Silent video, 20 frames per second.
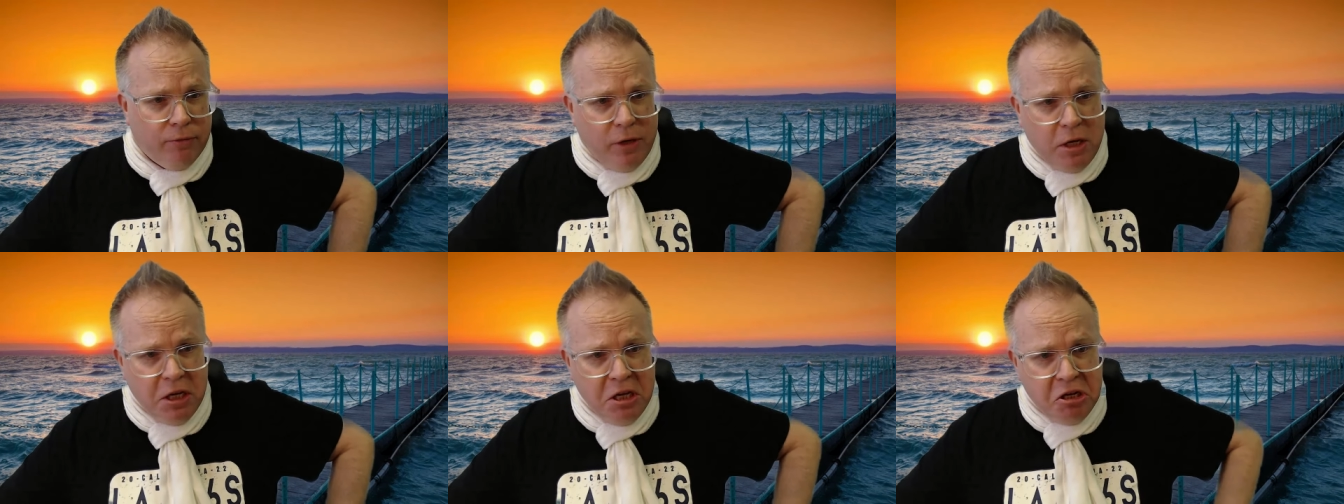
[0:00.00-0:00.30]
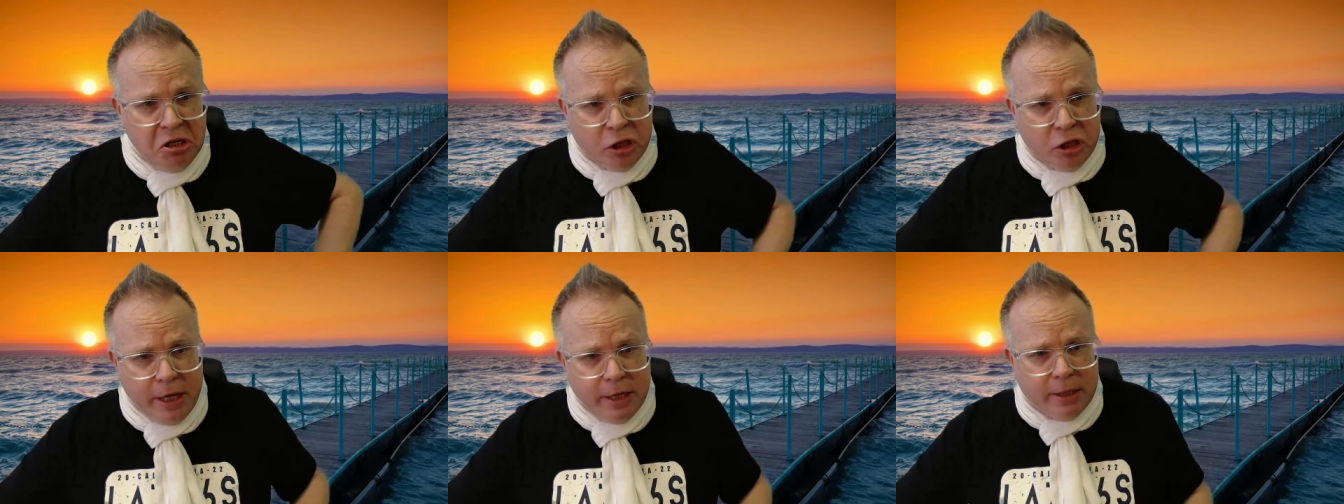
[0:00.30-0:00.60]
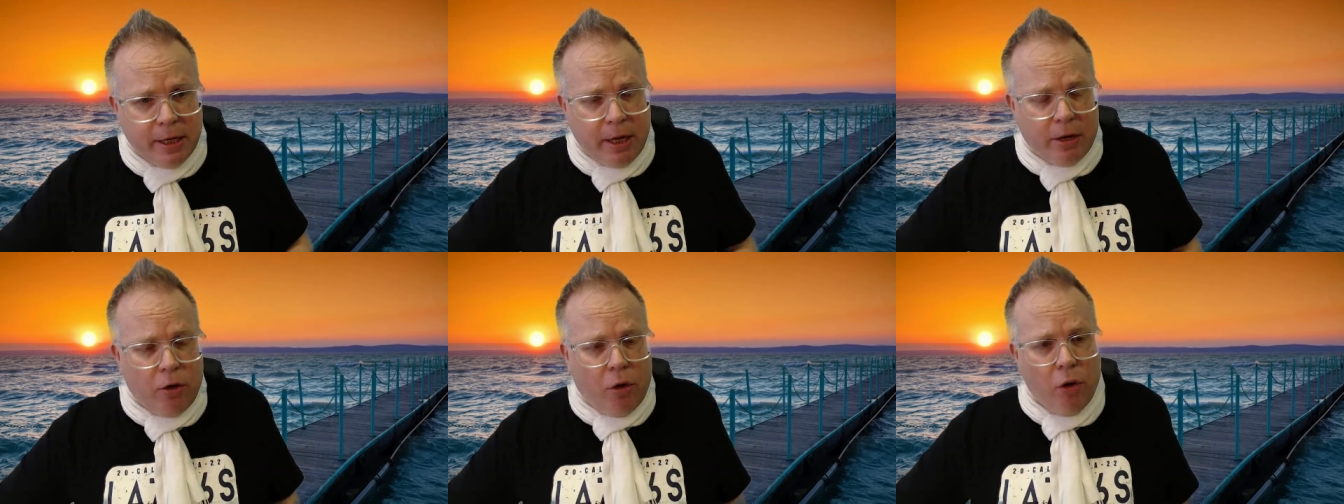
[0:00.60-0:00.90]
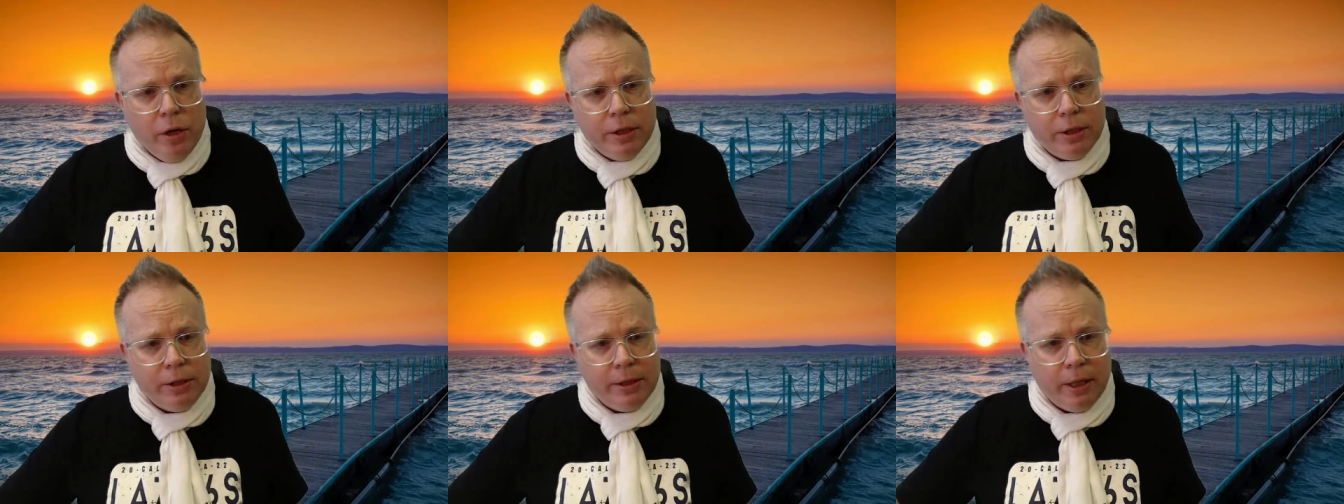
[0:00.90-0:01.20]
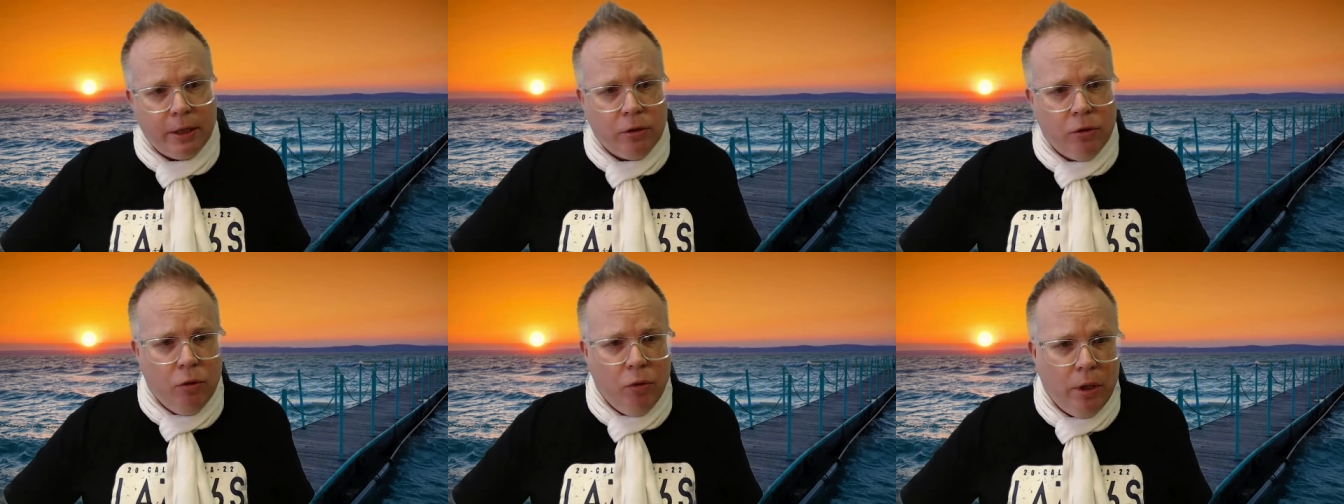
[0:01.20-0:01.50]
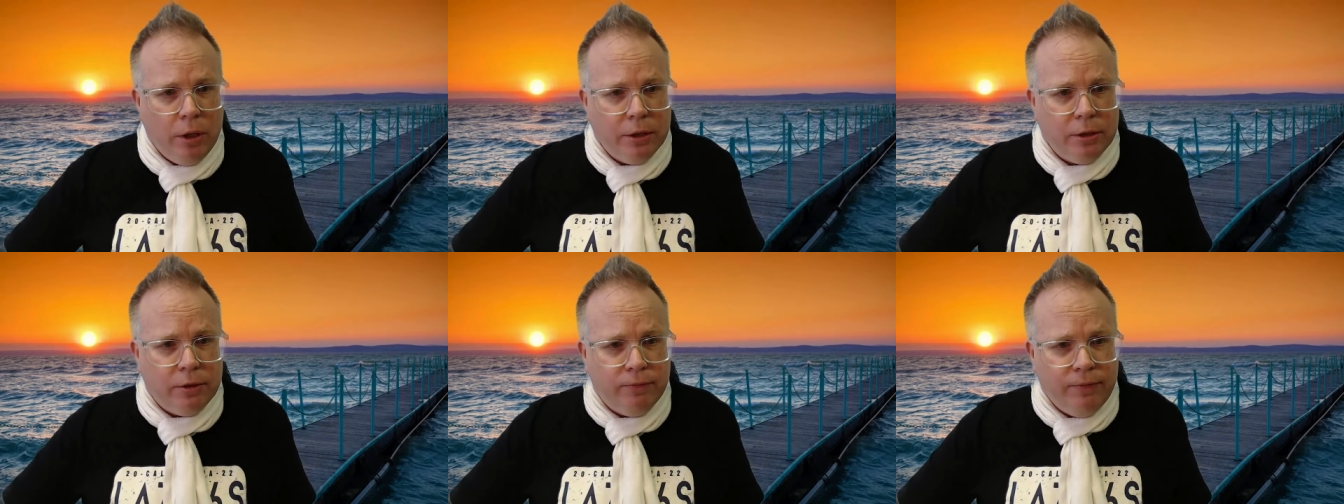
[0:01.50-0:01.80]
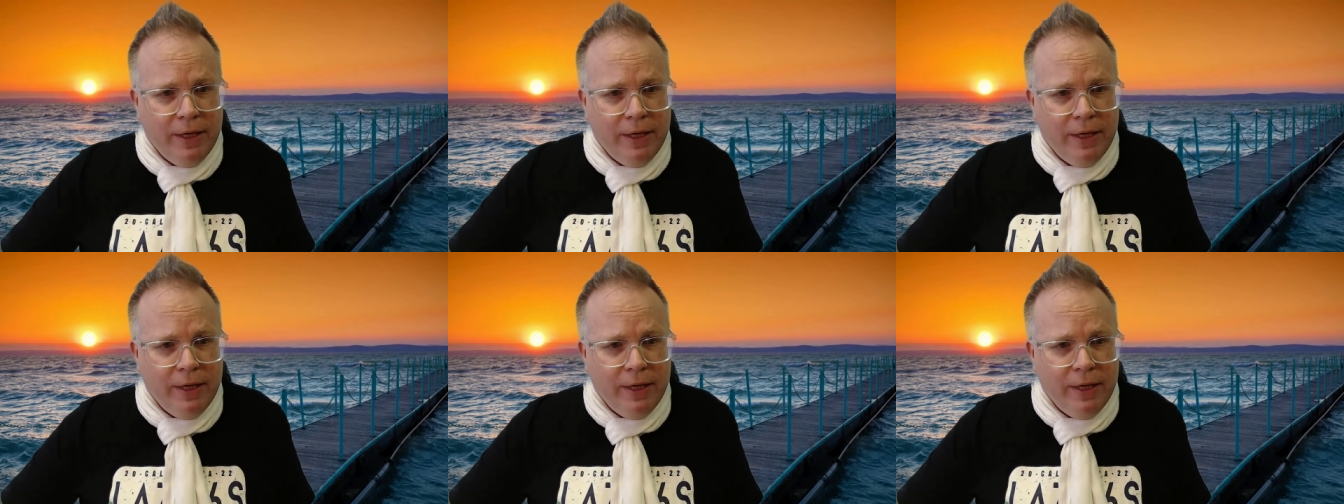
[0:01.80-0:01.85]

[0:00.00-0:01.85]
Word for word: wie steht denn heute der Kurs?